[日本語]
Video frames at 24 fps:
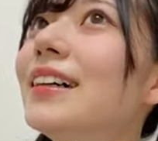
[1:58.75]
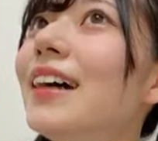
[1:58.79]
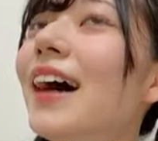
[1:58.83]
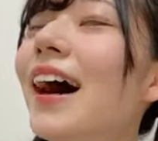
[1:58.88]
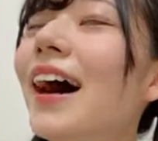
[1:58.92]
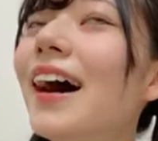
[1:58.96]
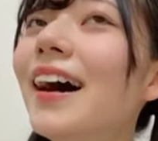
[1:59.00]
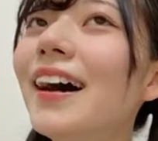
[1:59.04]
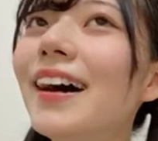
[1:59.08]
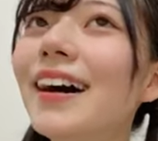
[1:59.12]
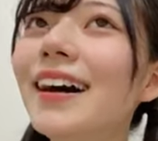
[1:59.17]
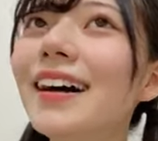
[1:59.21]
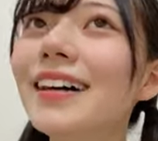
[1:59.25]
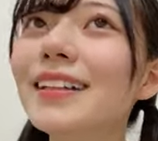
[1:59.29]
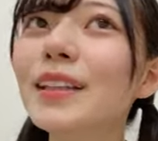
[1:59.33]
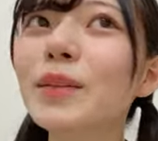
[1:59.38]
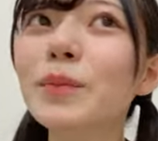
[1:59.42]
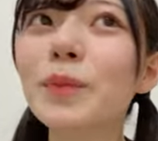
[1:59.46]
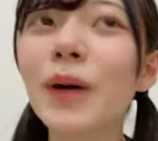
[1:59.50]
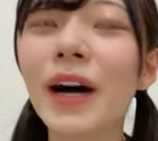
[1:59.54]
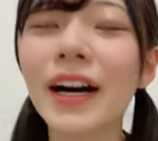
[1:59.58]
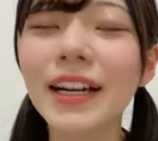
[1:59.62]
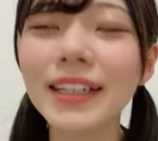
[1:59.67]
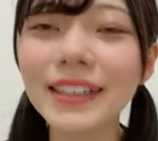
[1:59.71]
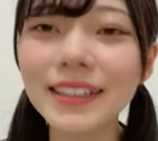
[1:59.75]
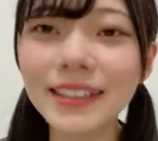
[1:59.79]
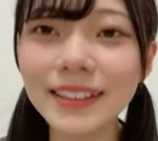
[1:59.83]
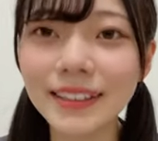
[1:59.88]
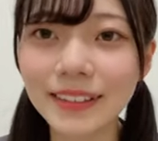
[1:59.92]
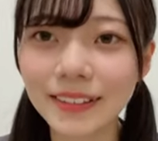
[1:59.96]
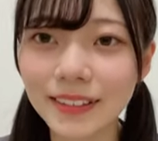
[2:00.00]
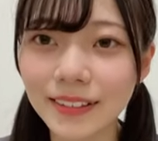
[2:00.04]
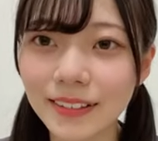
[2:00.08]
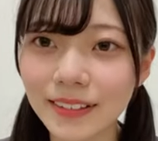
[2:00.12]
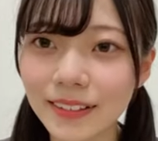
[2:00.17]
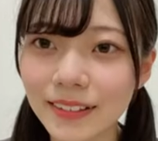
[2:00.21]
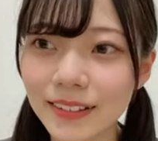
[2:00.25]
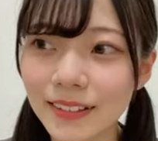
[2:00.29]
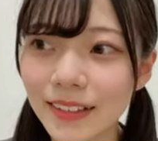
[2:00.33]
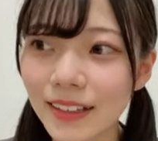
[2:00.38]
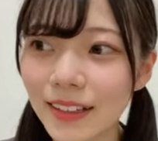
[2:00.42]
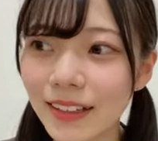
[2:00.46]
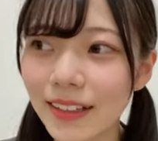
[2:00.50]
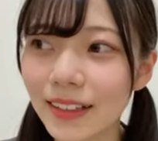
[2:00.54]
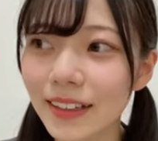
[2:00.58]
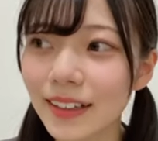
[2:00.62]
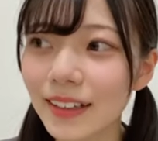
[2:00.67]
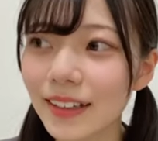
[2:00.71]
あーでも入っ
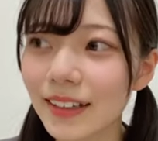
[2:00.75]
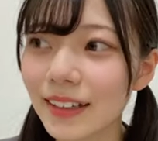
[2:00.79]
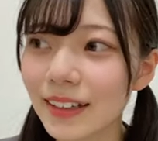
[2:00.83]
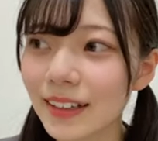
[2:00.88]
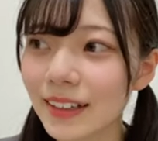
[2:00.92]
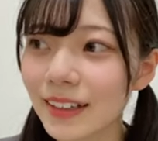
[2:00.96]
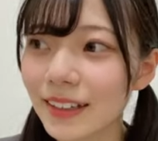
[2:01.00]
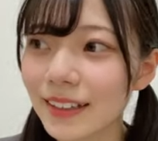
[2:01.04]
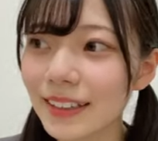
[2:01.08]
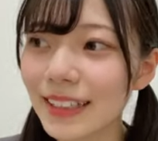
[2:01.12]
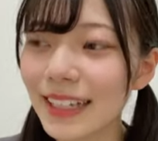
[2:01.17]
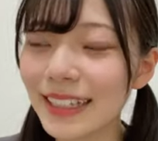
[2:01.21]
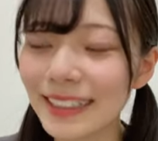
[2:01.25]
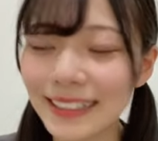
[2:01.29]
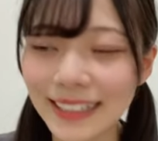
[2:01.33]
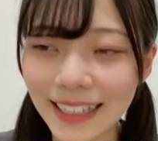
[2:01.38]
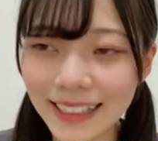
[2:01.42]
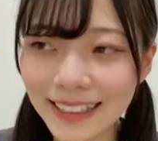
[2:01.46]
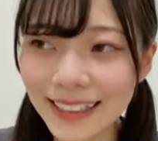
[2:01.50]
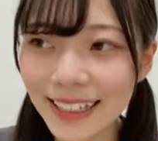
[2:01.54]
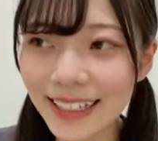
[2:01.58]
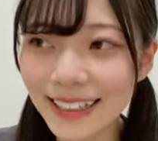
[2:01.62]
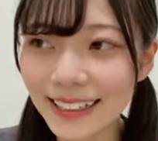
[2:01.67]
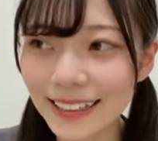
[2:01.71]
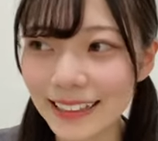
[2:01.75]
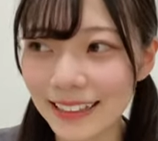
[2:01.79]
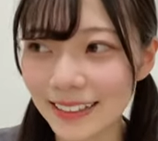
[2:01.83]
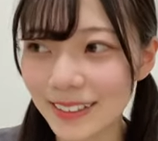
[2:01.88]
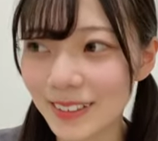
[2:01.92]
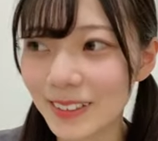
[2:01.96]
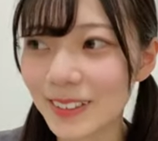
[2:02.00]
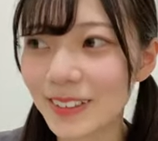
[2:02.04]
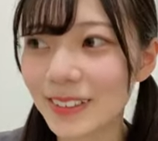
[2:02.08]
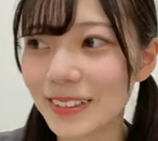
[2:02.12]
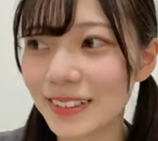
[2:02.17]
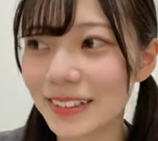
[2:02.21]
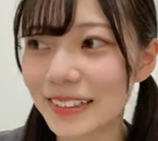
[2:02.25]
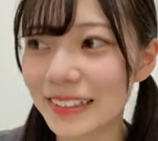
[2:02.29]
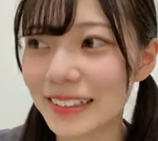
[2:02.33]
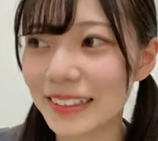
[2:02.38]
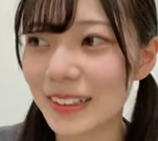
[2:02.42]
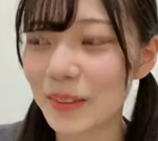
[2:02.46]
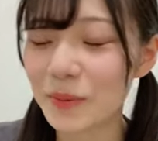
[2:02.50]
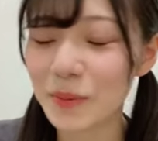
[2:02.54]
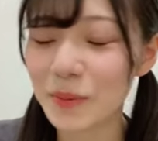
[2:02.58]
いや入れたいけどで